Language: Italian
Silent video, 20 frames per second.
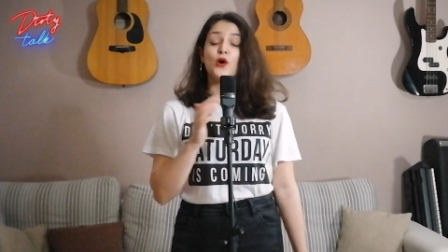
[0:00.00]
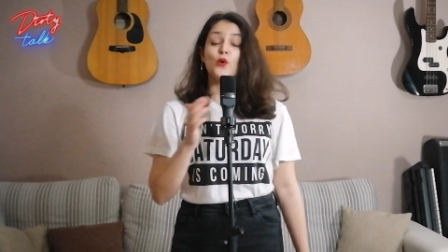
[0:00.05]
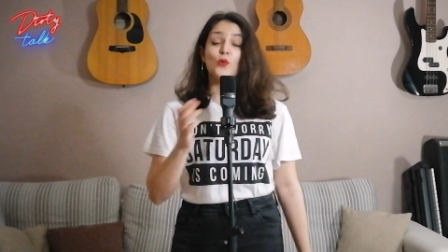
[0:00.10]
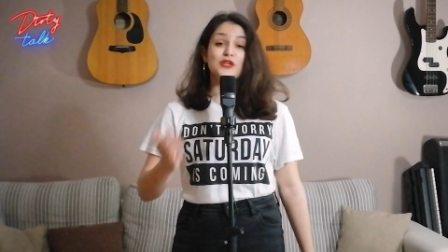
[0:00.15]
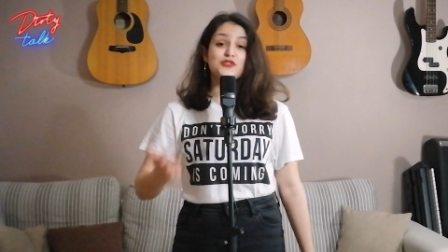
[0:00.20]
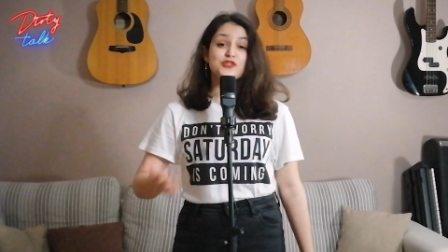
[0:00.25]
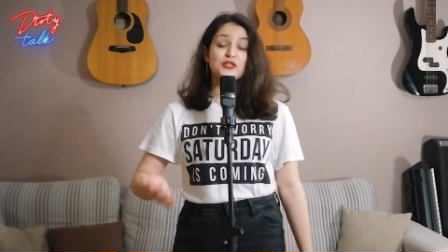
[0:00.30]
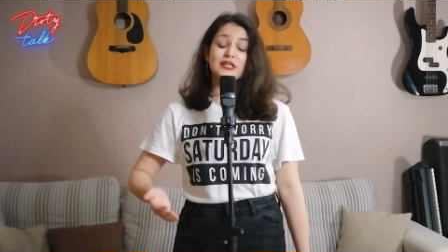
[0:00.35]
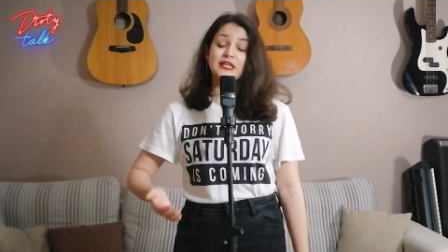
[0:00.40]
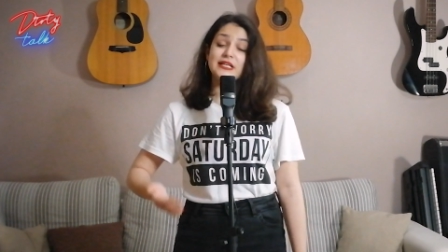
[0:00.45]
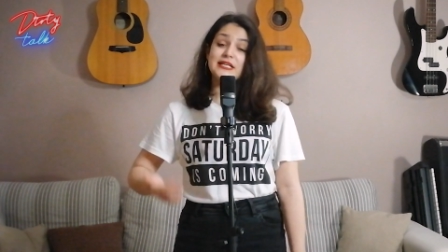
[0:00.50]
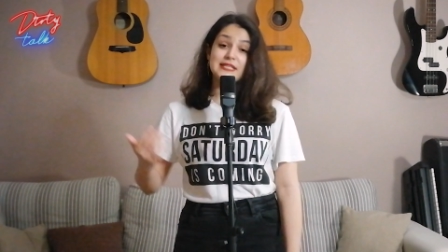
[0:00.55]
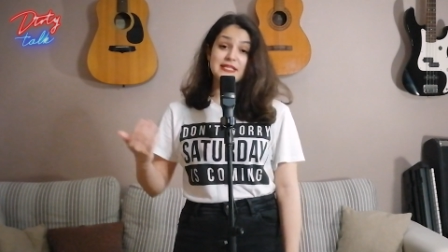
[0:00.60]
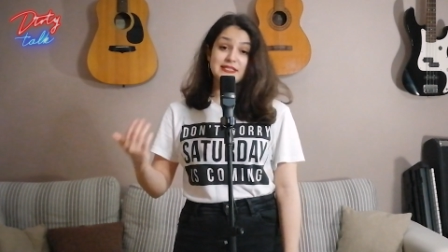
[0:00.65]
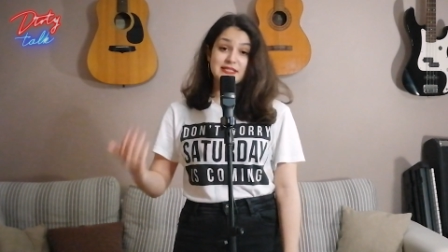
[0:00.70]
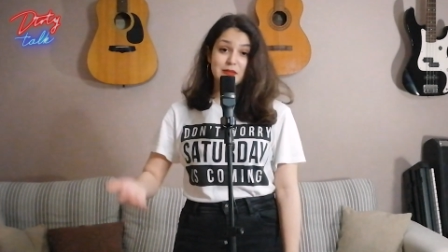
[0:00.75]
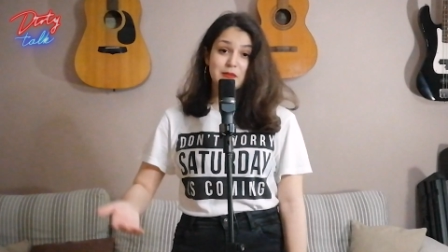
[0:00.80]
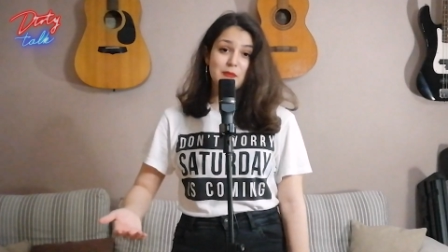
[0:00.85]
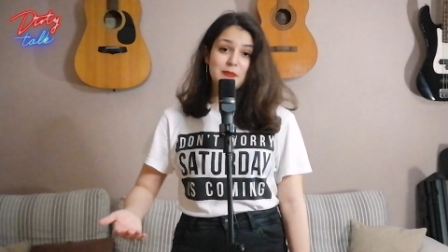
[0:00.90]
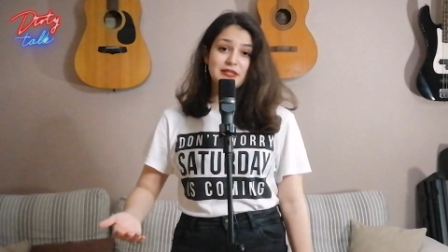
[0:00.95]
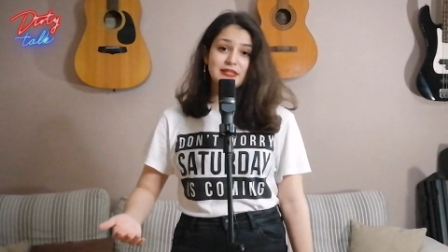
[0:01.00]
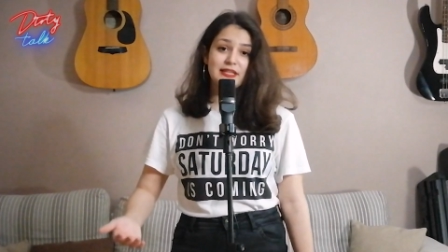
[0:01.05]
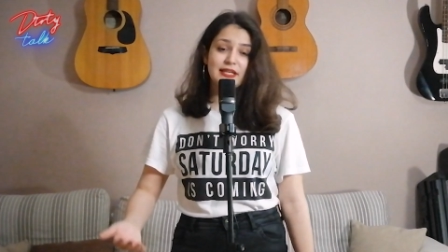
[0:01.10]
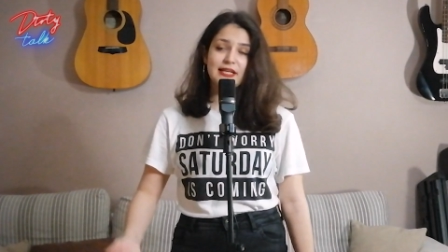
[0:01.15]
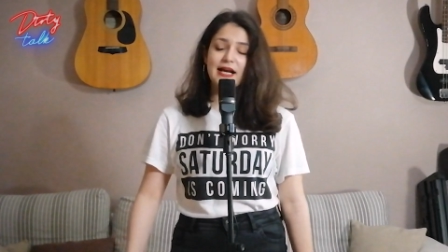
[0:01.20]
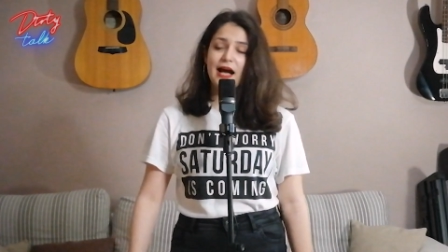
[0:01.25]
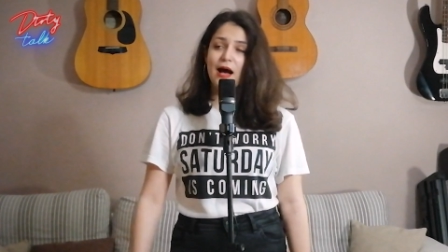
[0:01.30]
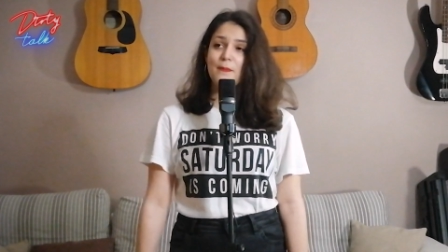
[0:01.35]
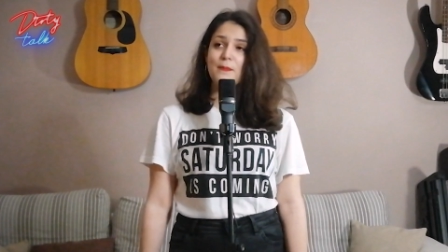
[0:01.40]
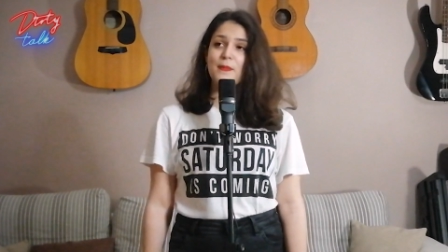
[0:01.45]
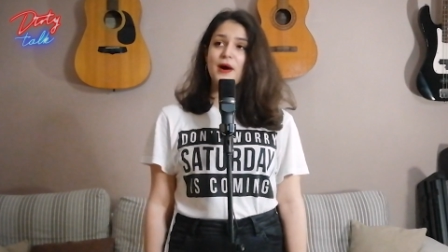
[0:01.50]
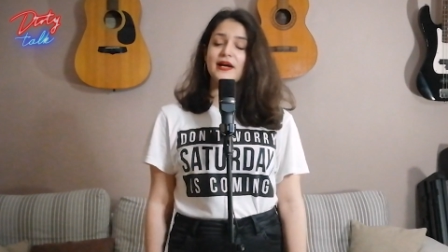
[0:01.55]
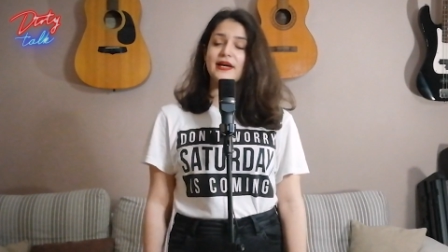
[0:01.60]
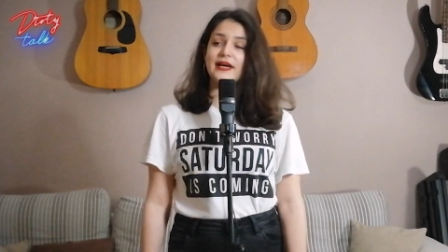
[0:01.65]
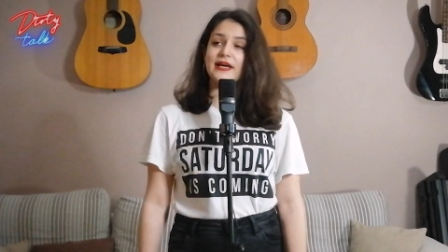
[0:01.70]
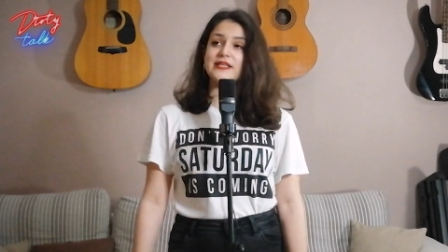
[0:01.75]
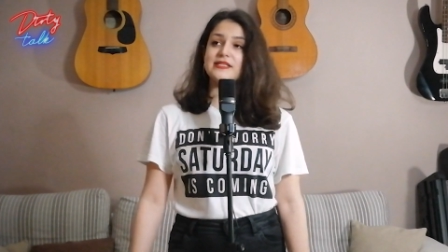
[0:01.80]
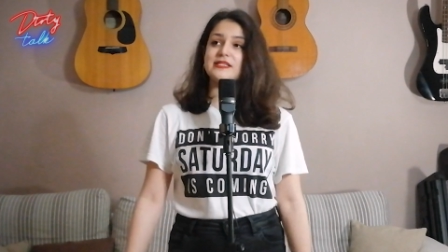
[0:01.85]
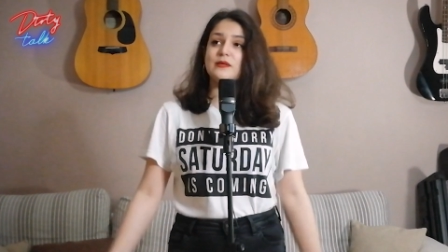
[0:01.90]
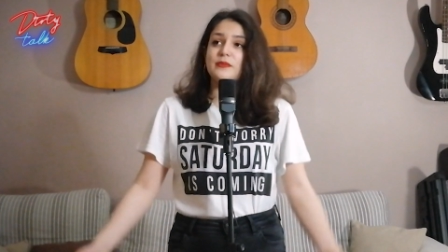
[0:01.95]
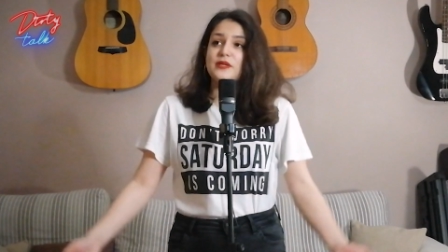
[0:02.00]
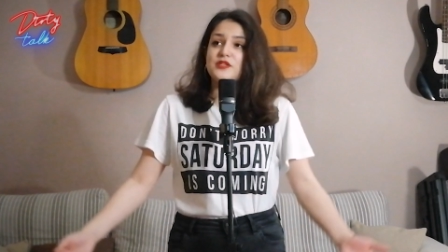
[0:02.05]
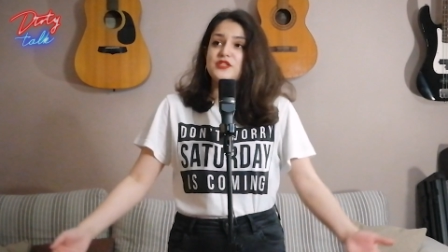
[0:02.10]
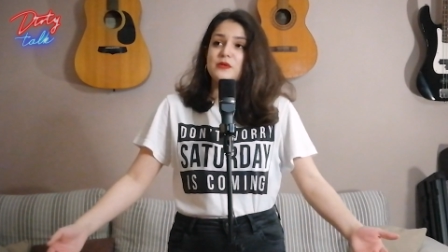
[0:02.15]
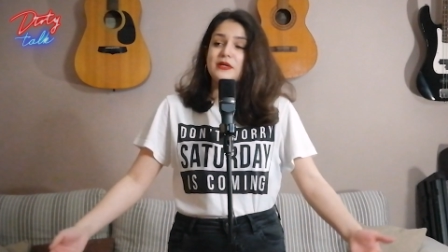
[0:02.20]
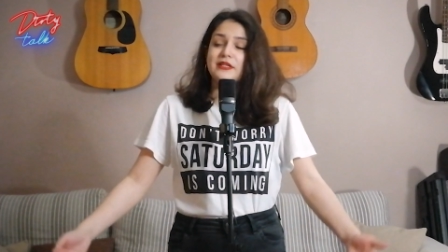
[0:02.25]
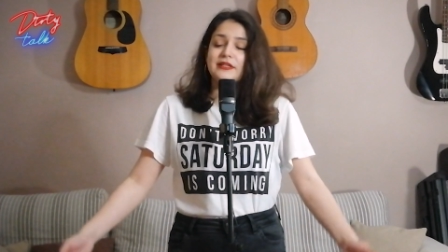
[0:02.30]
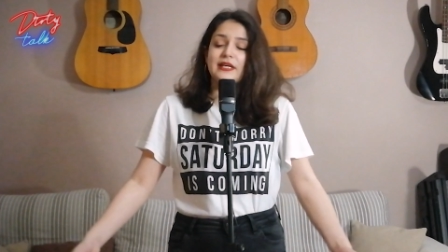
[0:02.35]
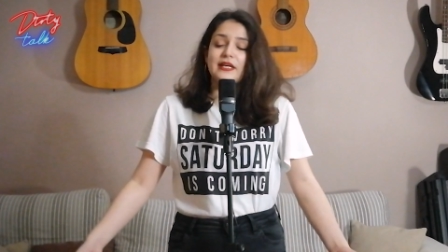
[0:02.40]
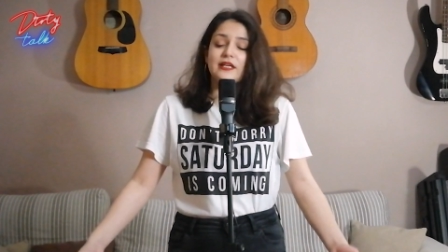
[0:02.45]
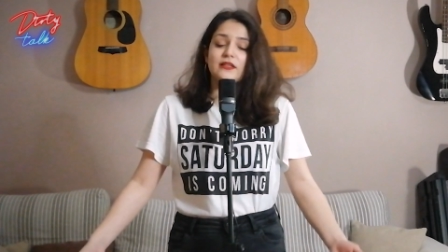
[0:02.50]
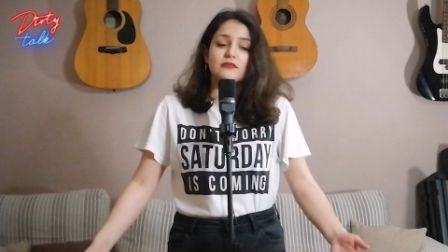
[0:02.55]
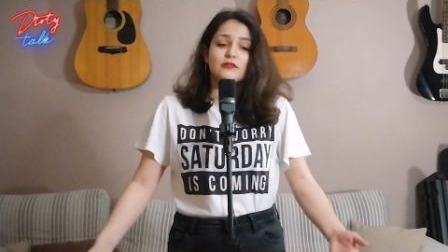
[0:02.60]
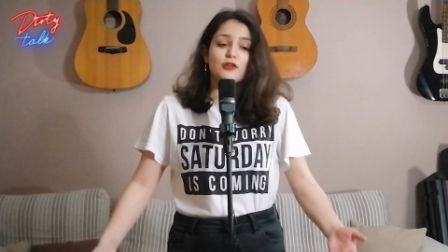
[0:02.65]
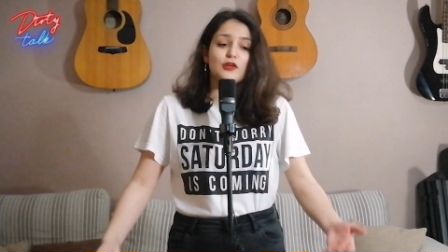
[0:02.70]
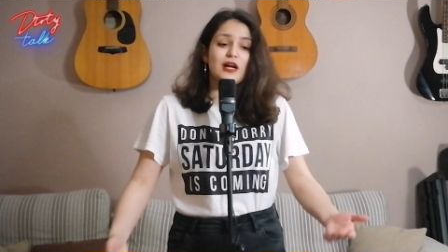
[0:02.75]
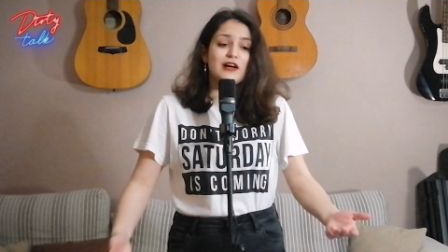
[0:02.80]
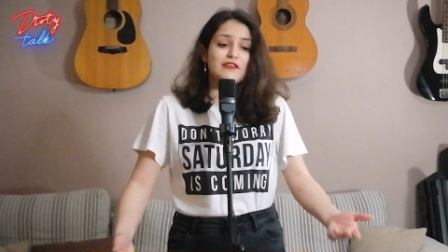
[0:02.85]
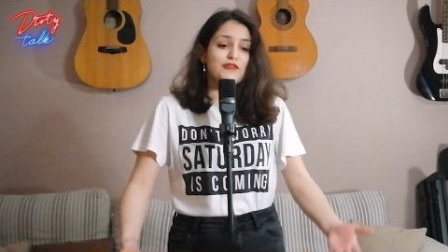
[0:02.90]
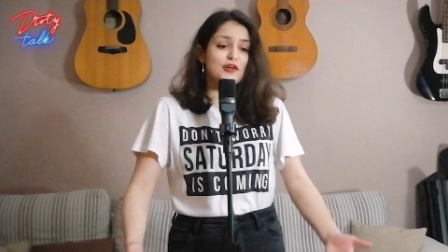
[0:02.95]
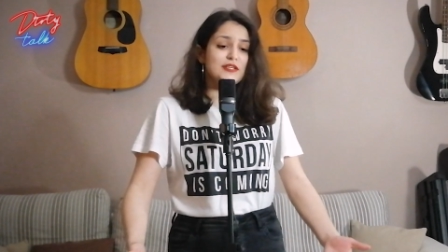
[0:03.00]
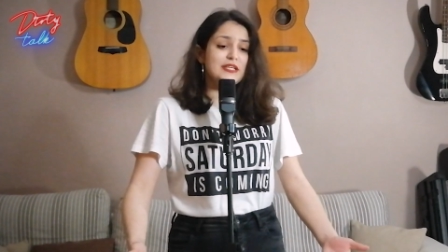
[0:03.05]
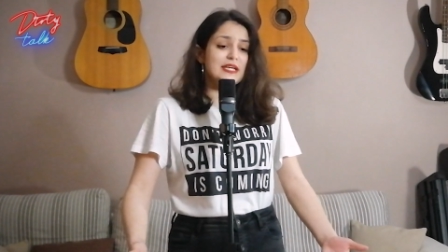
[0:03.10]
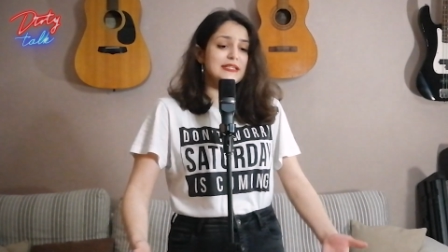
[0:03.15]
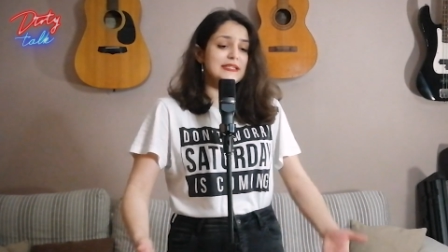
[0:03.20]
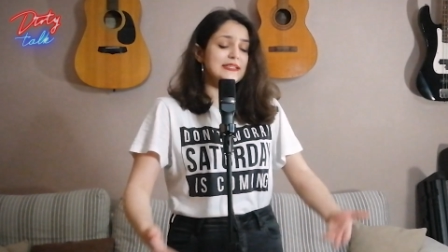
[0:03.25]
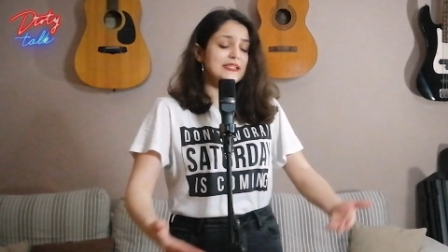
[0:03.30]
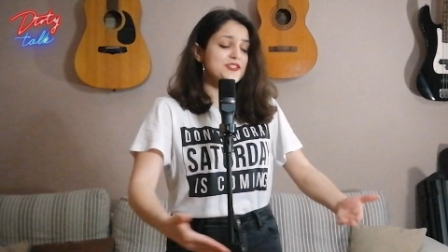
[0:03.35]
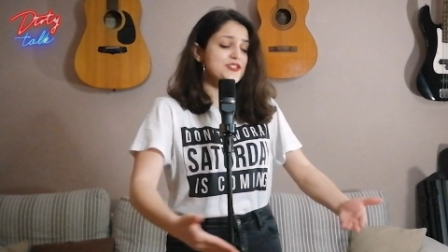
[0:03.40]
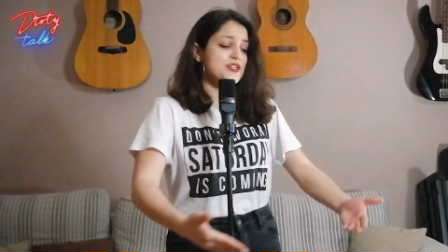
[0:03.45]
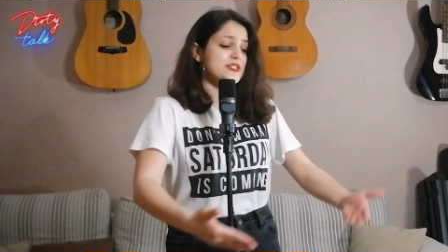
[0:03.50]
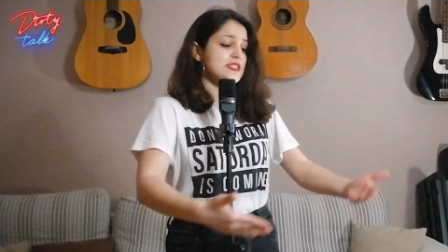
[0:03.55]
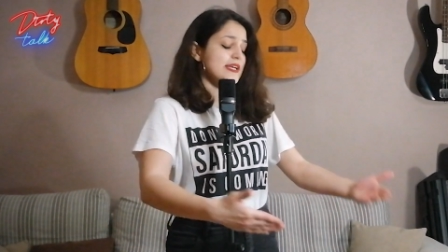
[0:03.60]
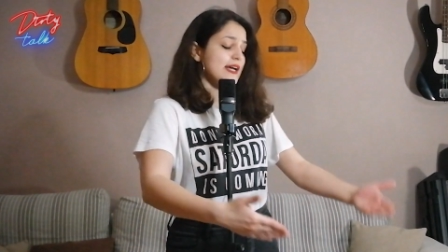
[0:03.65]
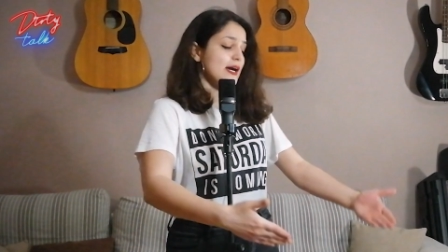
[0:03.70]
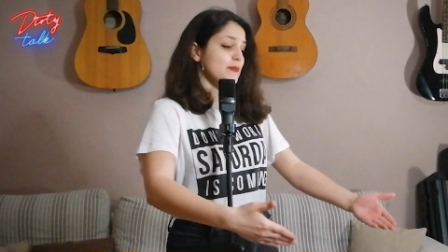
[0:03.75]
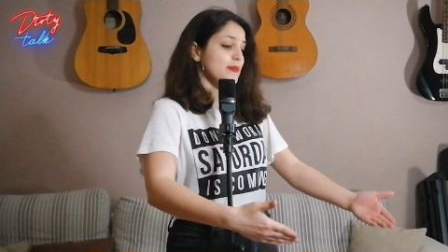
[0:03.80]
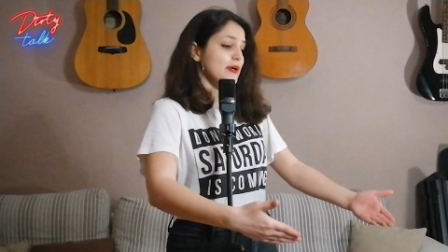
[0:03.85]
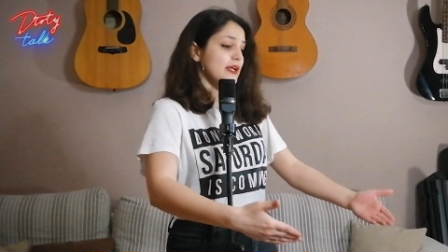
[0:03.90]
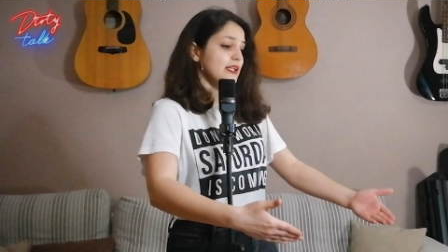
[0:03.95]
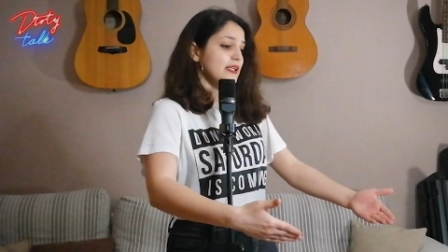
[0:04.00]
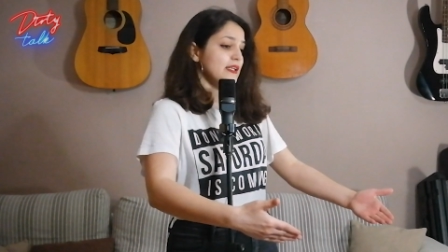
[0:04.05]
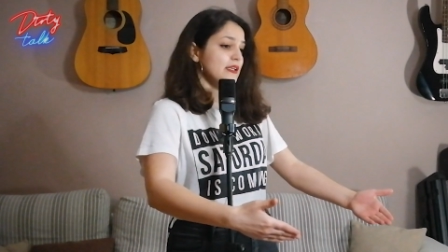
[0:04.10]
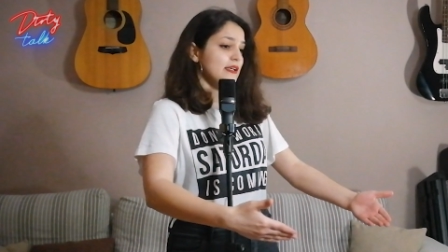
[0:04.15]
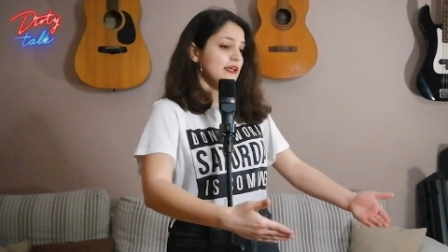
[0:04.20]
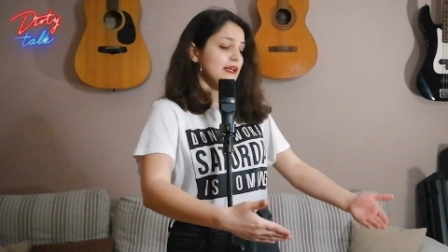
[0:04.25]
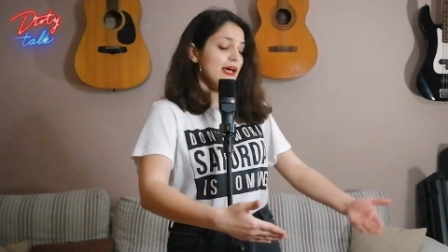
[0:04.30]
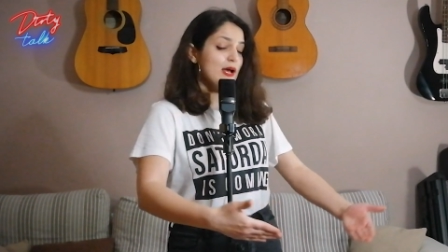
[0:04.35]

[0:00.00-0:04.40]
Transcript: una giornalista estremamente in gamba che semplicemente non ha voglia di tingersi i capelli